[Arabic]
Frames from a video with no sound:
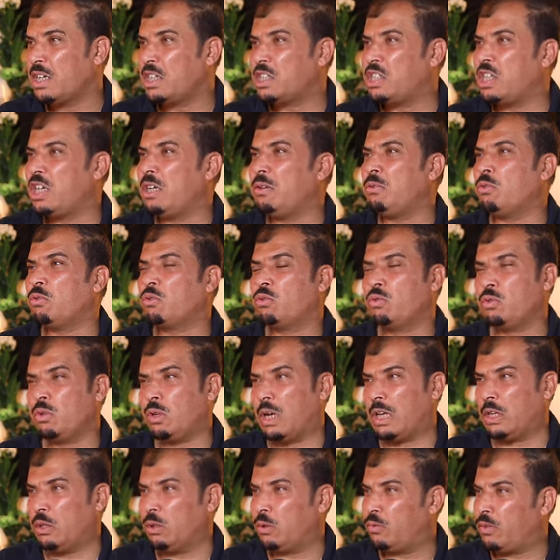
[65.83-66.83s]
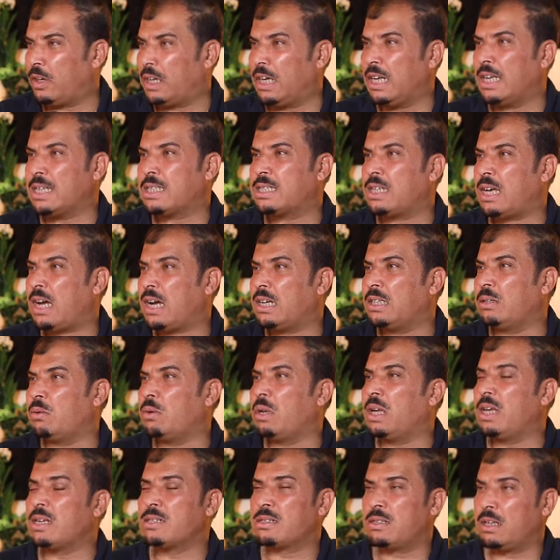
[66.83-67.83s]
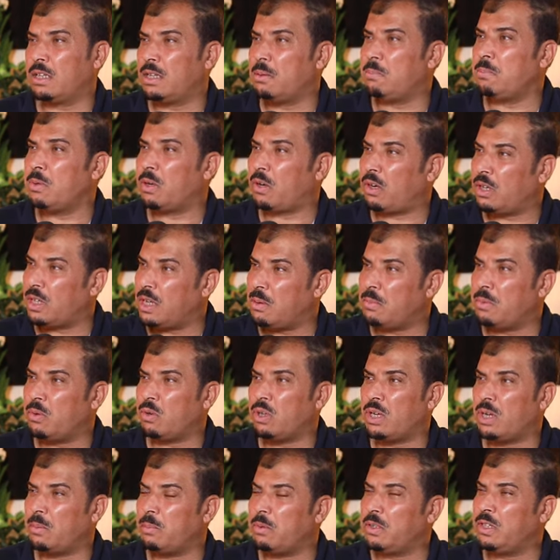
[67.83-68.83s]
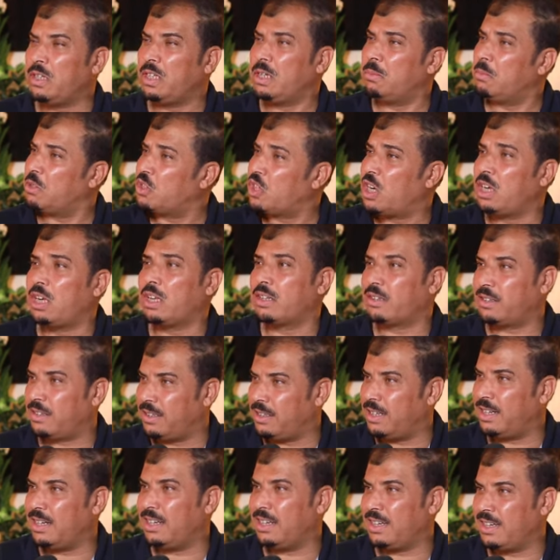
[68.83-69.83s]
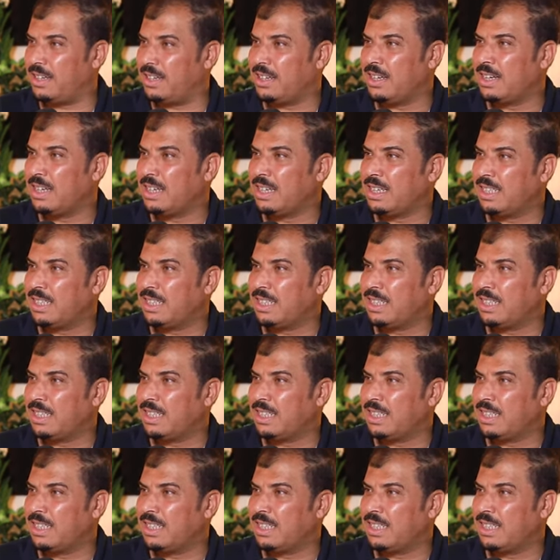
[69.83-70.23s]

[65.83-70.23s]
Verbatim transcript: شيء يعني يطفي علي السعاده ولا يصطدم بقيمي ولا بديني مش غلط ان انا